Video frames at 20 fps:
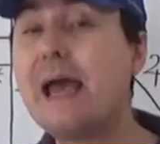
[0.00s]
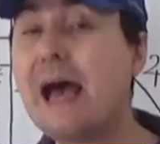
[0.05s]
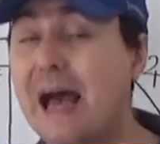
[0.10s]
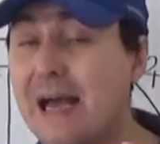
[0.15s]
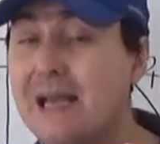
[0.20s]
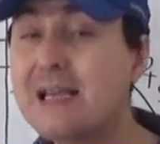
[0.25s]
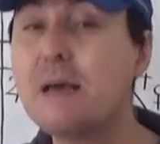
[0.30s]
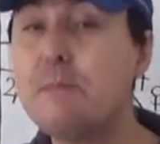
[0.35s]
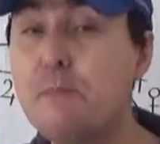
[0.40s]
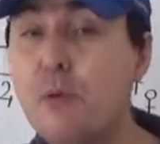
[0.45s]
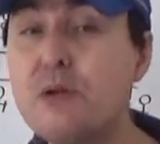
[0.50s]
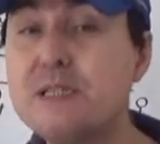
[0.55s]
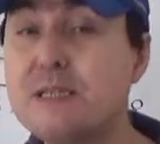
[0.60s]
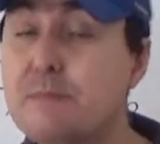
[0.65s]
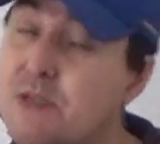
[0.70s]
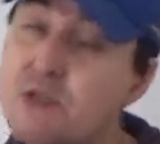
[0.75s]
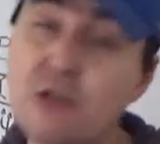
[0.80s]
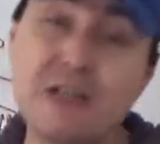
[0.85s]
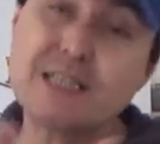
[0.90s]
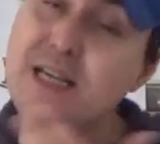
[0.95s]
anche poesia,
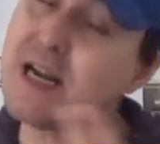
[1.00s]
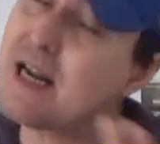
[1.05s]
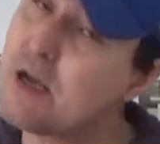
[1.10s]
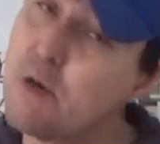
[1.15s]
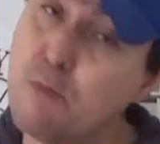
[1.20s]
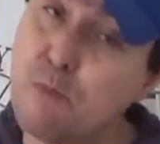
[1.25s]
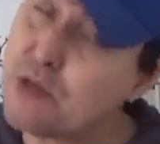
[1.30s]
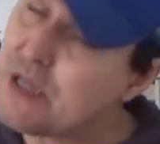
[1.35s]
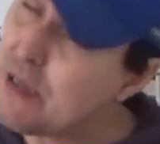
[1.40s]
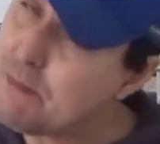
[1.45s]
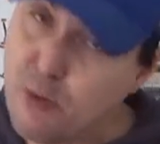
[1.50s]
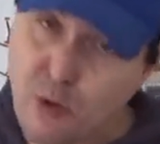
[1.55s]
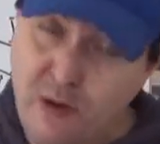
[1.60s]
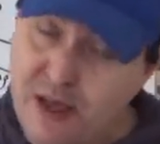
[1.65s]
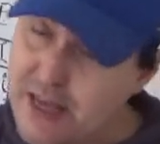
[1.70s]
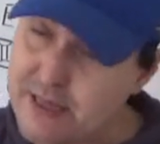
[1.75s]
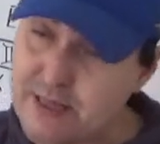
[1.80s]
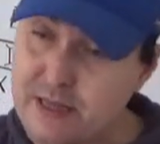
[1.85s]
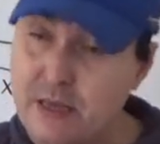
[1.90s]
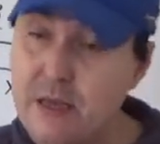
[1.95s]
bisogna essere anche un po' dei
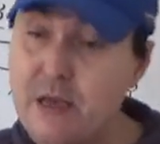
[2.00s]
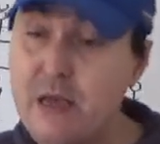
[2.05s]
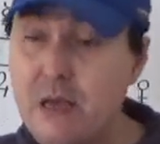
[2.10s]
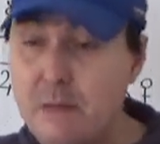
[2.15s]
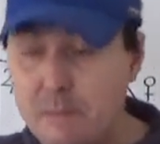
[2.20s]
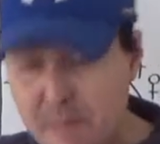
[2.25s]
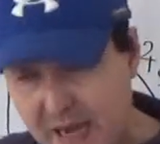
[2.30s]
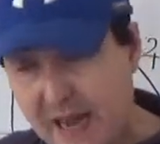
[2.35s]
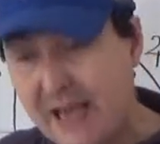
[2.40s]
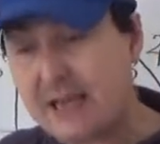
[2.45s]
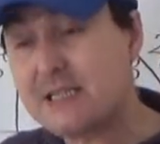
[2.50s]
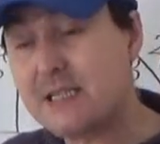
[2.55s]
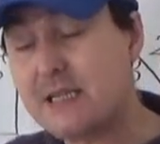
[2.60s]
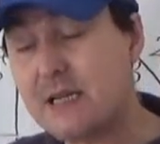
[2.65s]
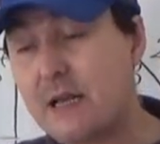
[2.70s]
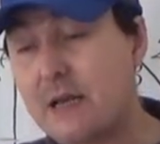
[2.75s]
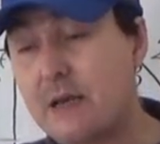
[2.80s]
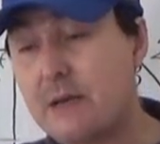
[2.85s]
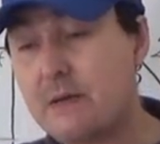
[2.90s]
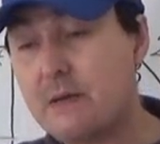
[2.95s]
poeti per
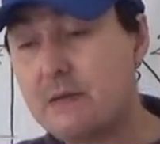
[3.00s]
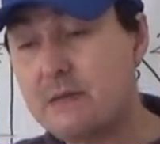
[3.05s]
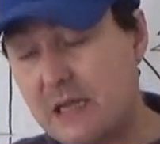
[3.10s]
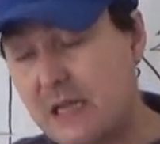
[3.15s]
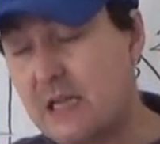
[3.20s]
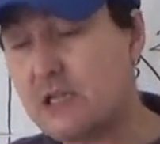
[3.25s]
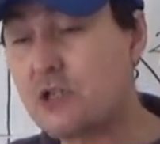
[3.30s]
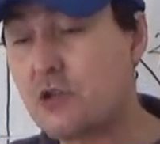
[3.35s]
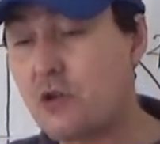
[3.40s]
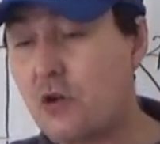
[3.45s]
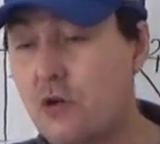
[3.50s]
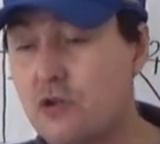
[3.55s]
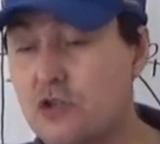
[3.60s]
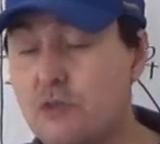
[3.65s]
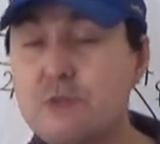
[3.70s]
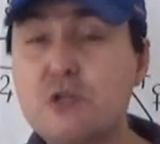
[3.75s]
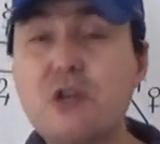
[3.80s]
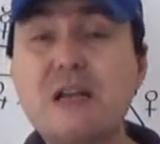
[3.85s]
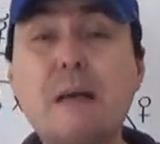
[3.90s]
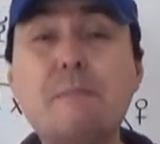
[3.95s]
essere degli astrologi,
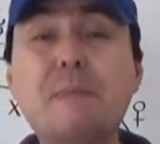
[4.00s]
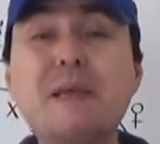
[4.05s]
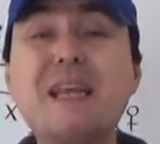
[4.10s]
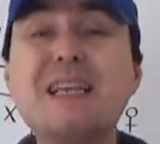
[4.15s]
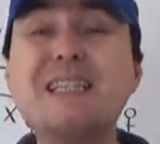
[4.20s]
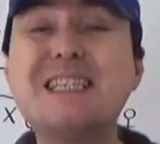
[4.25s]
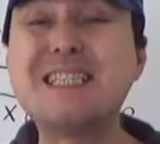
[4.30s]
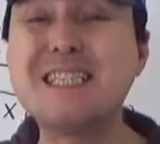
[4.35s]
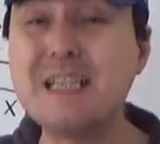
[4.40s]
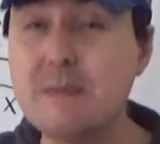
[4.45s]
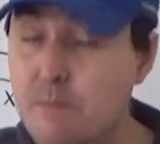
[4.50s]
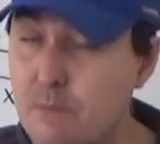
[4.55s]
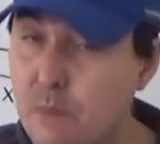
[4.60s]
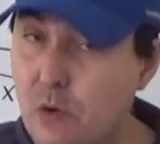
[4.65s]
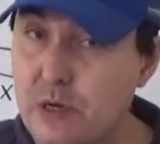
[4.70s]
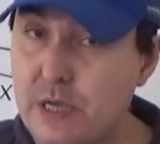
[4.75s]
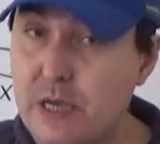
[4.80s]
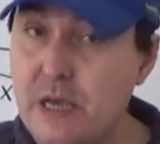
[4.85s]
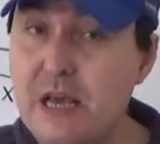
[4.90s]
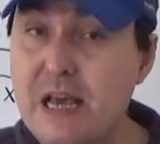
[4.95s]
bisogna capire i
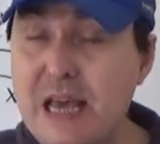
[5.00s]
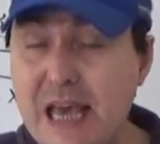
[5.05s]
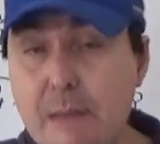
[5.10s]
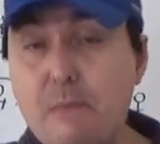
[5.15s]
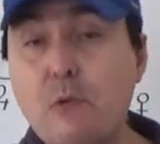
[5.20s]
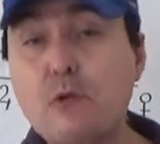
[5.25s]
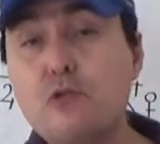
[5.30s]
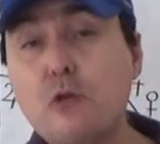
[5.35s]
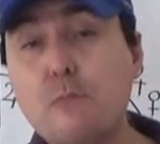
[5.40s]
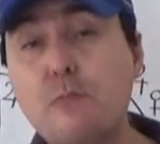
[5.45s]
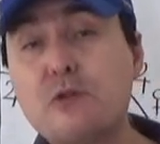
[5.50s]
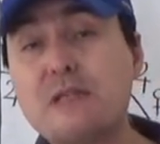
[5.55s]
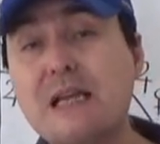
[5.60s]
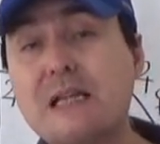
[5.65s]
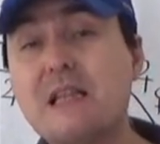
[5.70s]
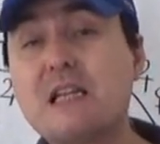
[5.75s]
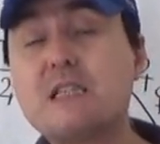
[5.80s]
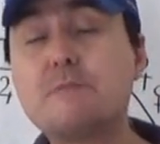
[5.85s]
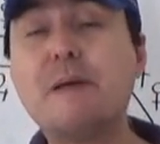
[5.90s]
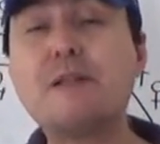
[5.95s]
simboli, è molto
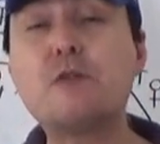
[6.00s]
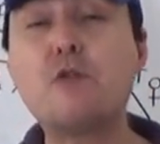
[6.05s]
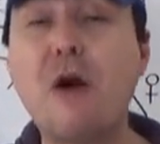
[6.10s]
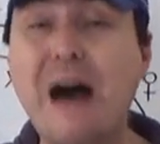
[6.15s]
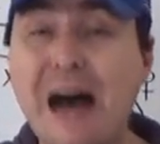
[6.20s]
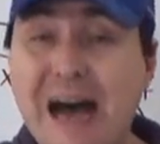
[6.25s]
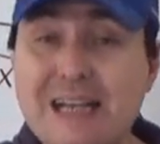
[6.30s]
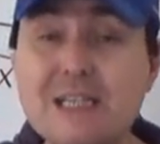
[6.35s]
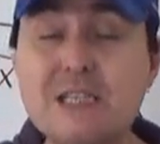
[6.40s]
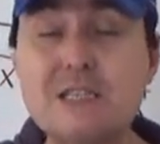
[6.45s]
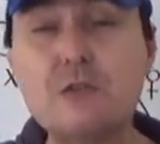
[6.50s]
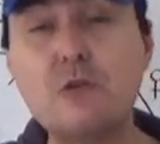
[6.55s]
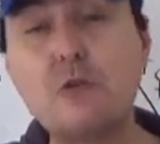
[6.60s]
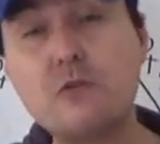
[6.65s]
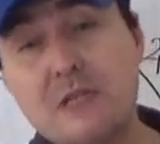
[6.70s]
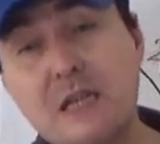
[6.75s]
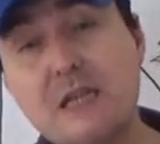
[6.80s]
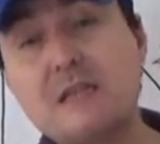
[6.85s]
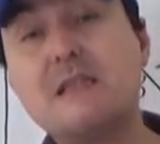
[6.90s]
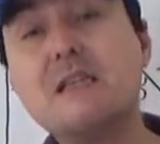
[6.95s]
importante l'aspetto
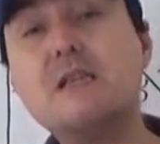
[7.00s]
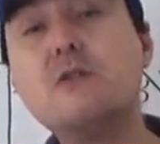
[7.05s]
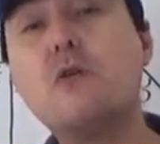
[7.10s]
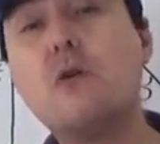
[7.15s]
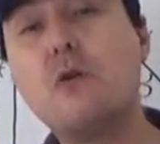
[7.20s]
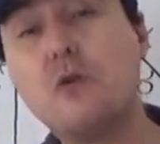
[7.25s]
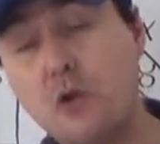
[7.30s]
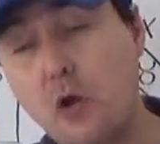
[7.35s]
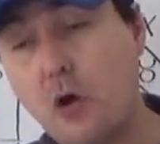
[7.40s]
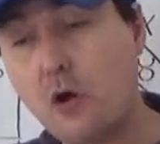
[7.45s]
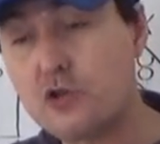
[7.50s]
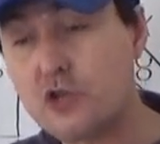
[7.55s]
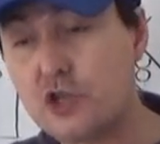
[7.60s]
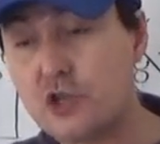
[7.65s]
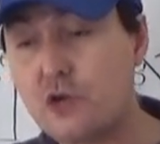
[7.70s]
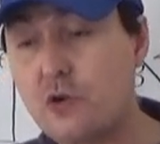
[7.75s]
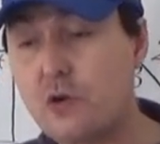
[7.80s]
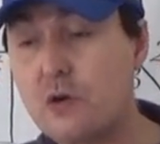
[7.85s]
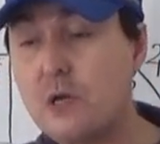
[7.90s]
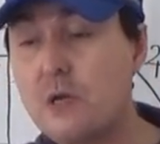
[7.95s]

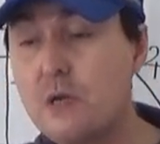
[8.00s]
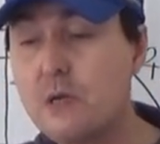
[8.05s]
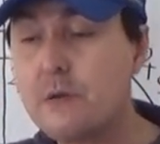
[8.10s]
astro-logico.